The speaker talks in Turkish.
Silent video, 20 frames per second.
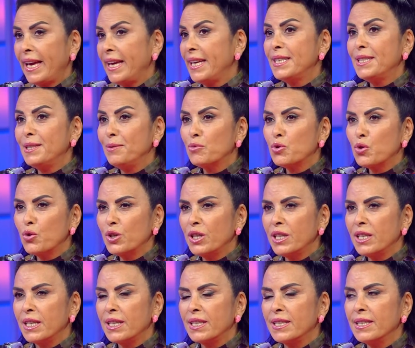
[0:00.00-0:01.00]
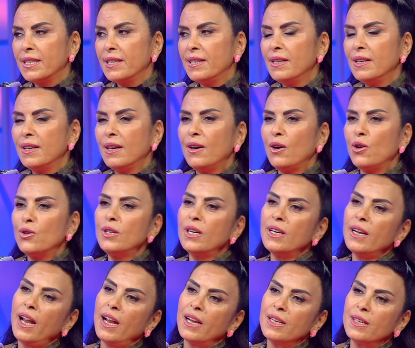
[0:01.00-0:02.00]
eğitim çok iyiydi. Tabii.
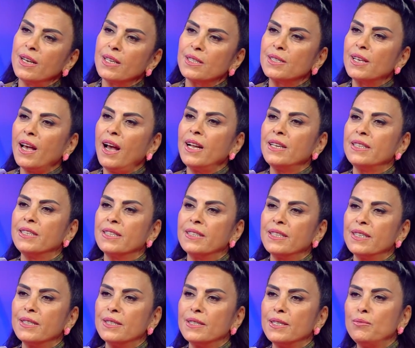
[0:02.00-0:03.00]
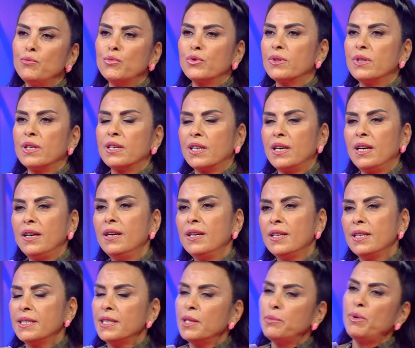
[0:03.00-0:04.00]
Onlar her yaz geldiklerinde mutlaka
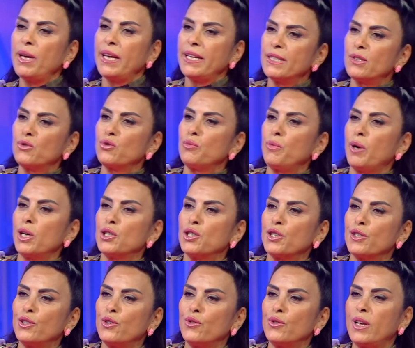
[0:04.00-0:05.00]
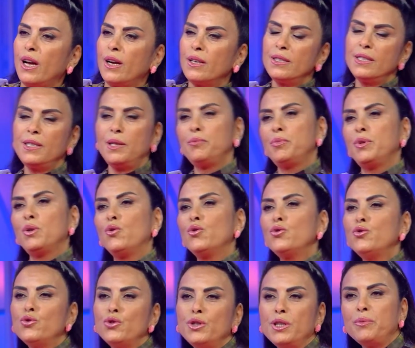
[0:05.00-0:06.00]
ya bir enstrüman çalıyorlardı ya bir
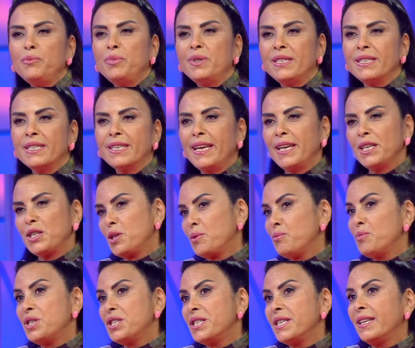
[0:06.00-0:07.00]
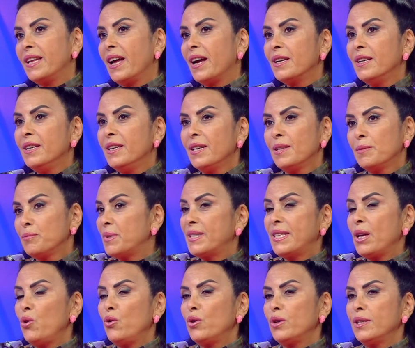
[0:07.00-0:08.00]
oyun ya bir skeç ya bir şeyler
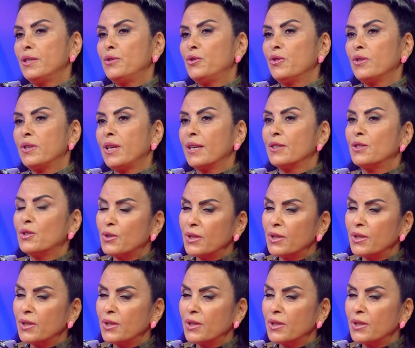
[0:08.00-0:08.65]
bize öğretiyorlardı.